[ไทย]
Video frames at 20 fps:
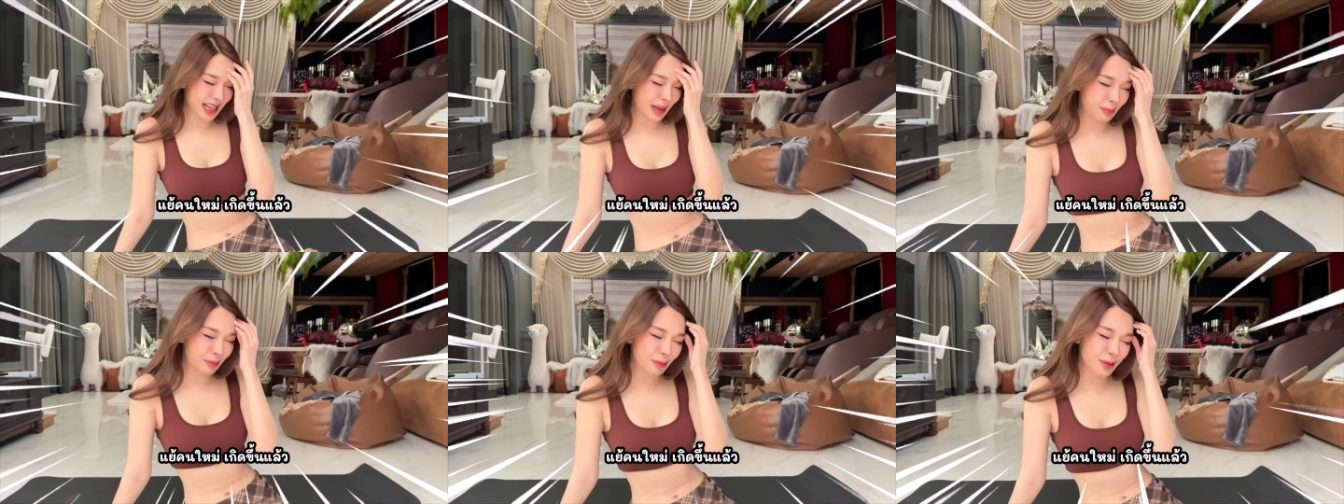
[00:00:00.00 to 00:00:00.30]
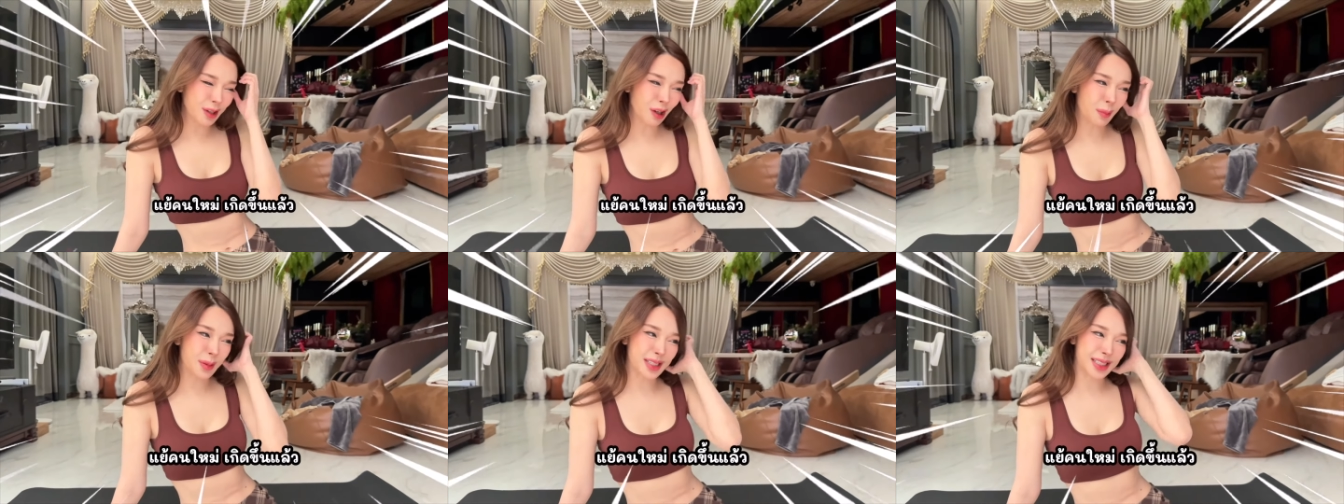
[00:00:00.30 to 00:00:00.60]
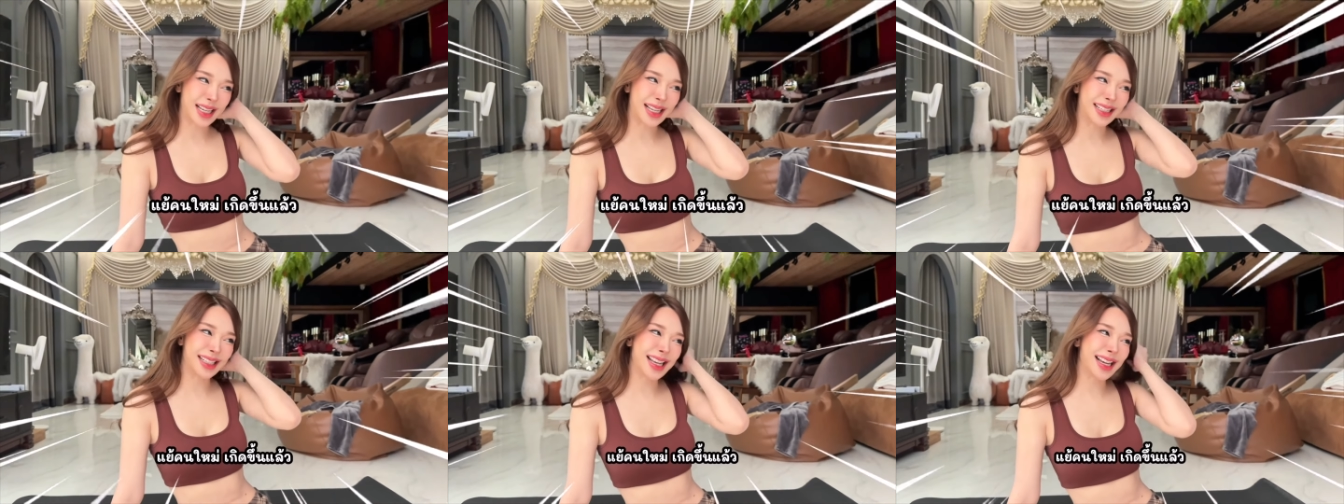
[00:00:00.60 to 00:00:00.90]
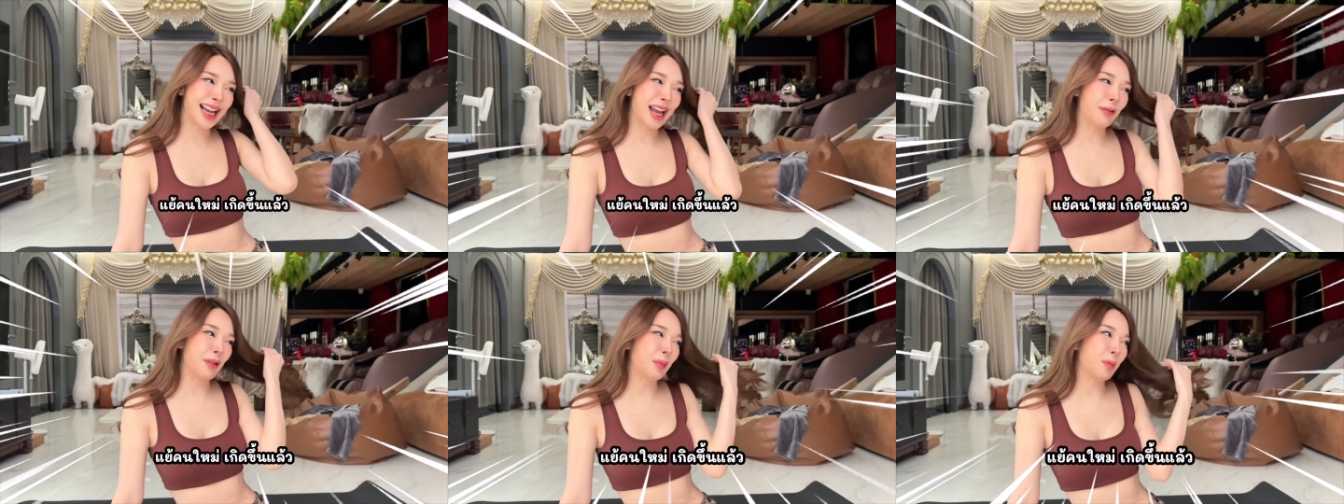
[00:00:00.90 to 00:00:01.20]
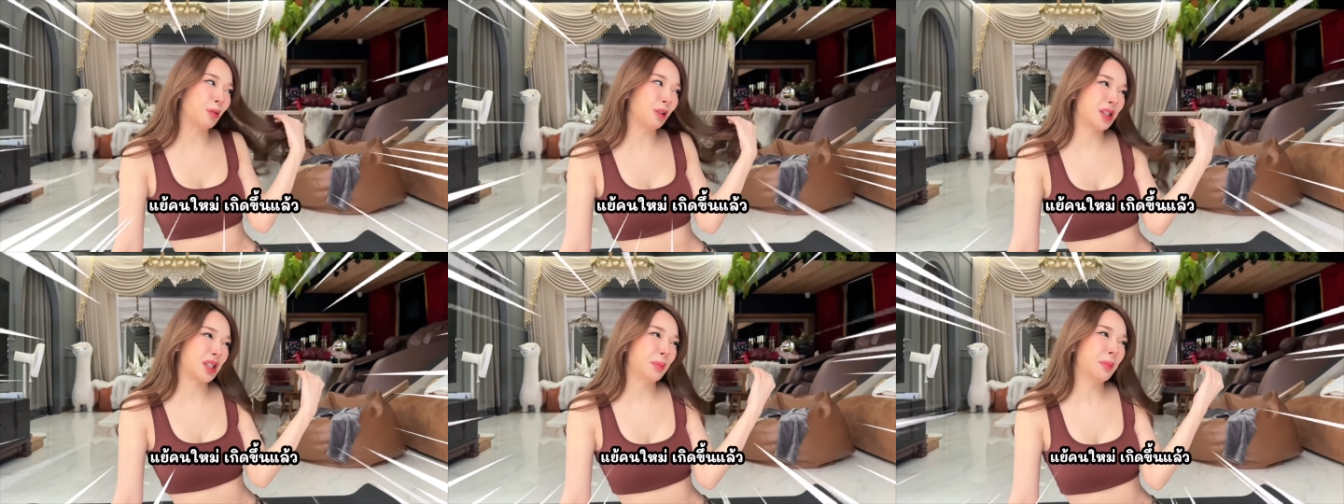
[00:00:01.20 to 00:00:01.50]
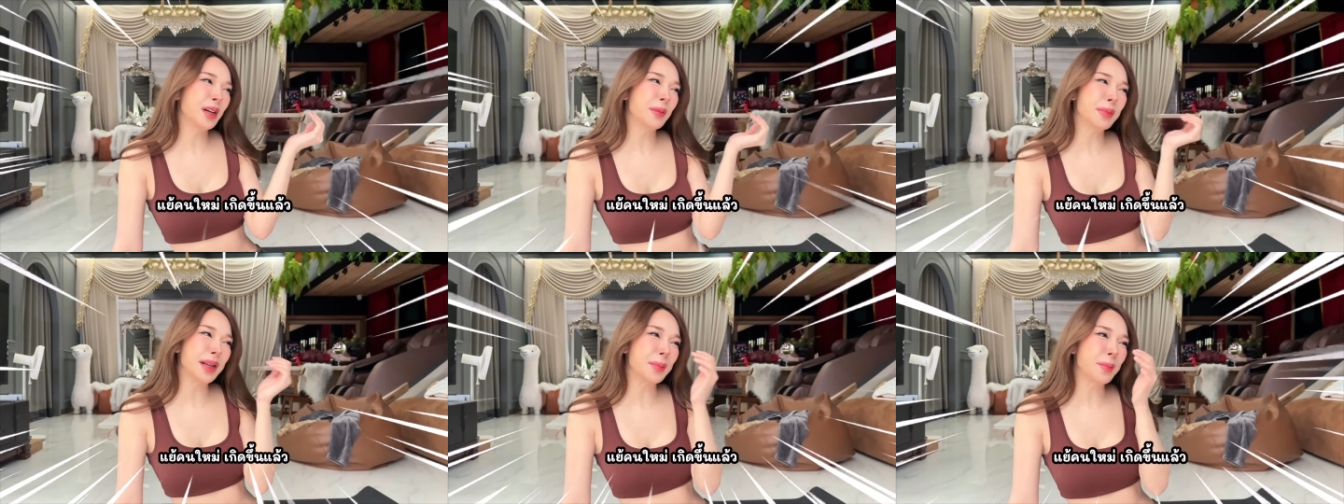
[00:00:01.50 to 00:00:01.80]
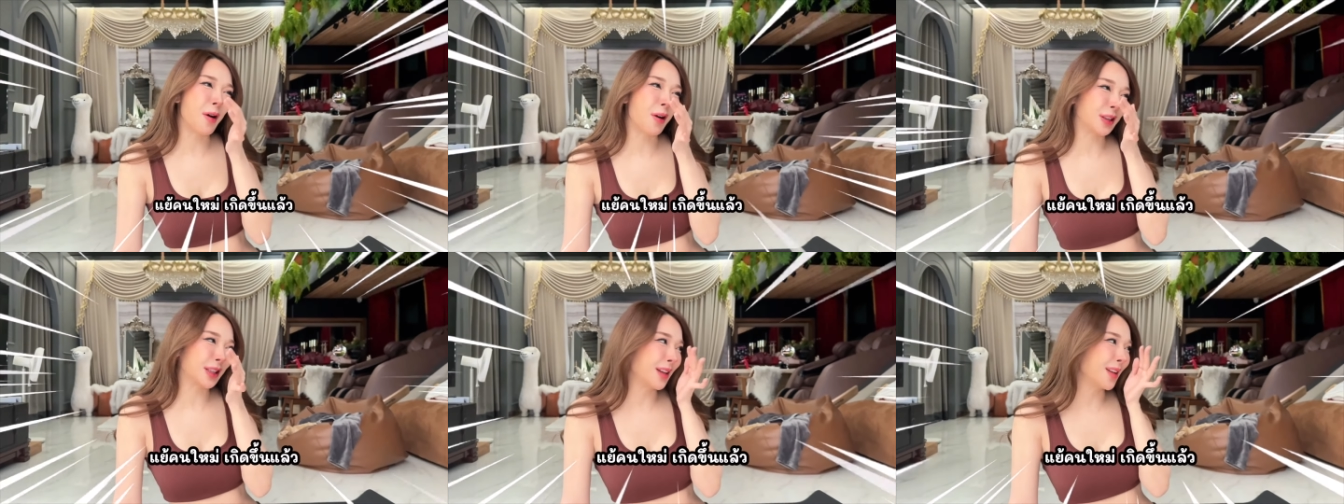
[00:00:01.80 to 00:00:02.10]
คาพูดที่ออกมาจากฉันได้ยังไงวะปกติฉันพูดไม่
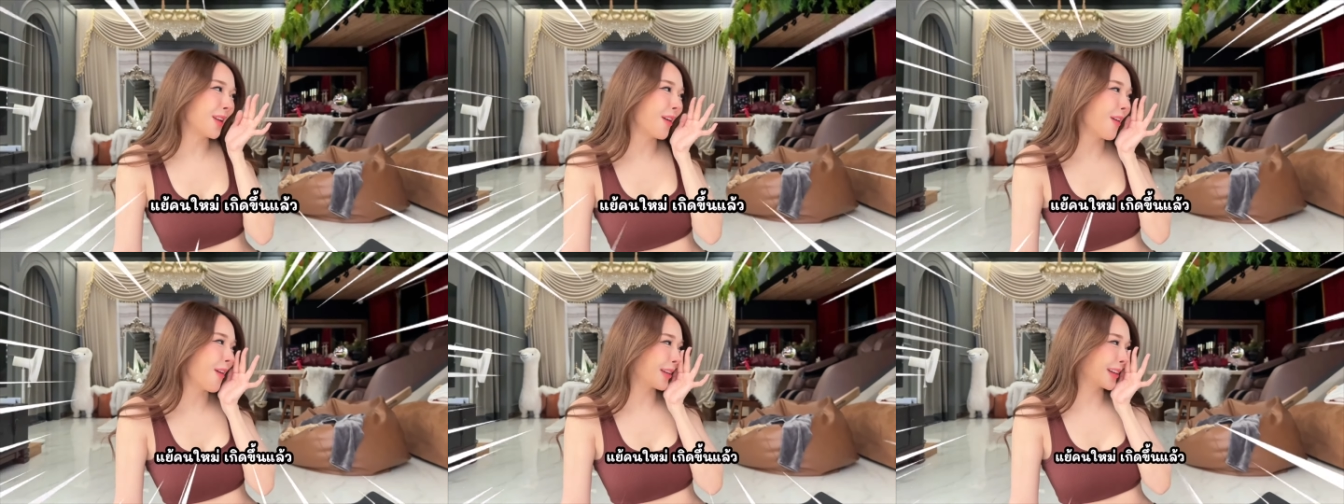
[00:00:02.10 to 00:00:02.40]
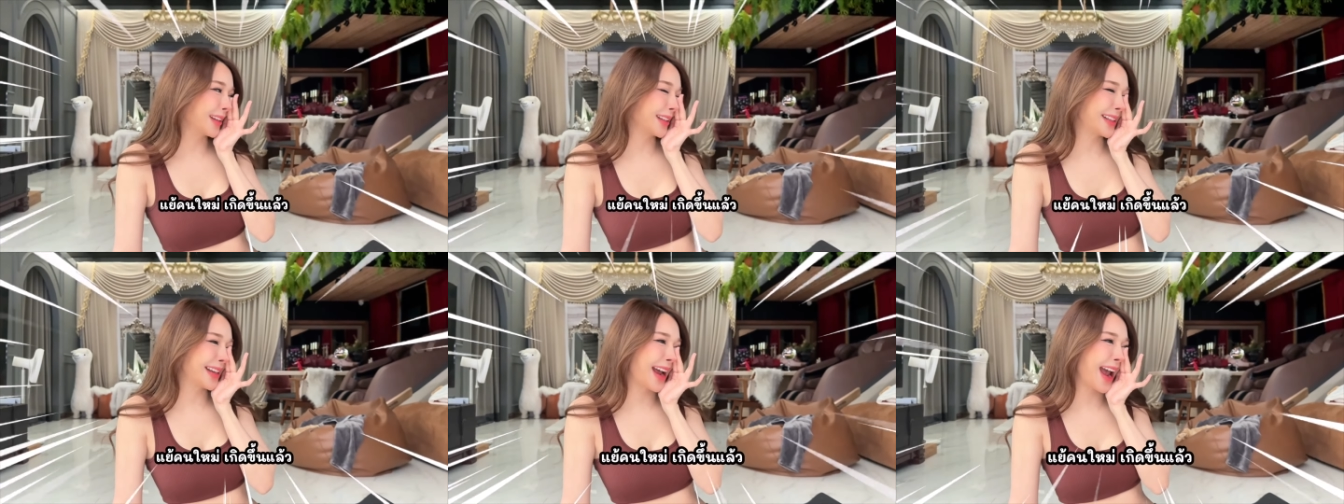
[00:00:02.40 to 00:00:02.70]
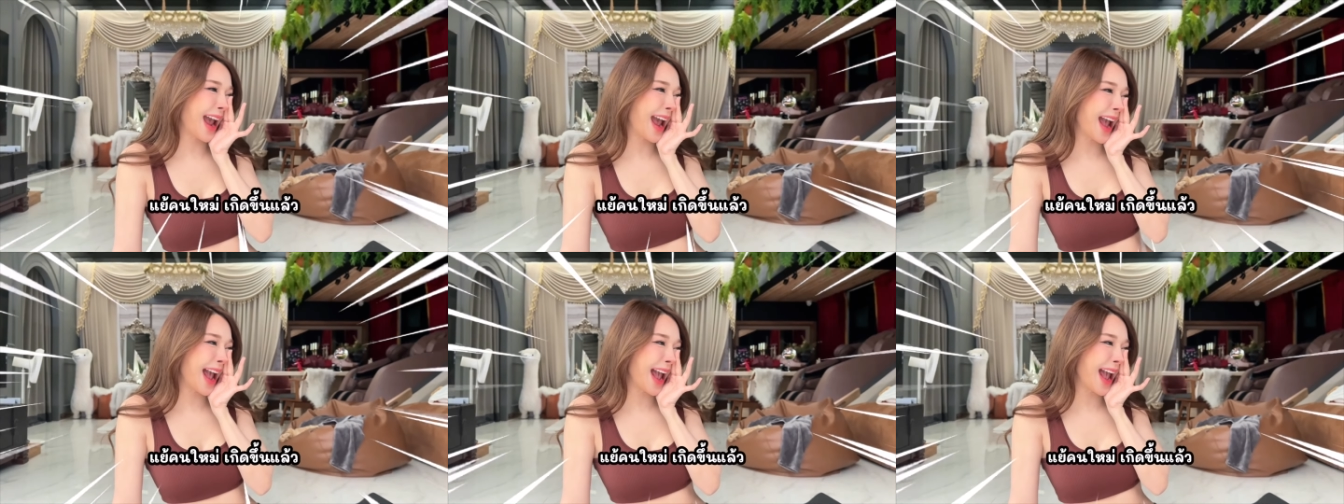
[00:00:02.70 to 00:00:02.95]
ปอดตลอดเลยแก